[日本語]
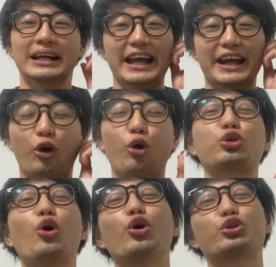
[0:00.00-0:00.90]
えー、こ
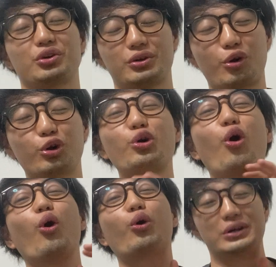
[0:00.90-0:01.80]
とおと、こと
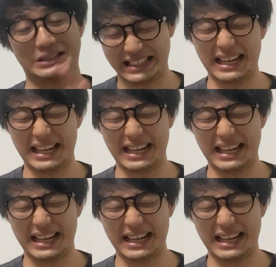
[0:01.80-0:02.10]
おこし、